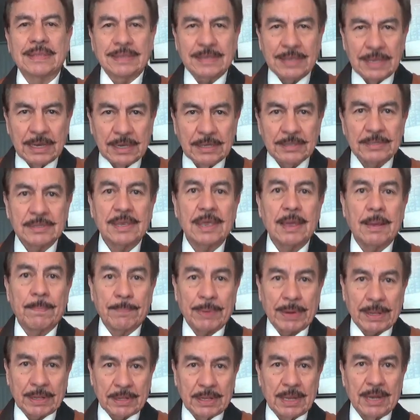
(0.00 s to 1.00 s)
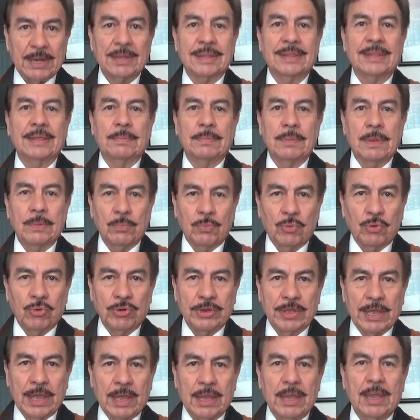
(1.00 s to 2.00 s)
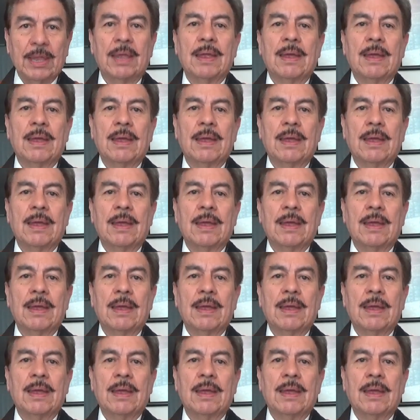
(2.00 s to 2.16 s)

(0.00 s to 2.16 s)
tienes que aprender de memoria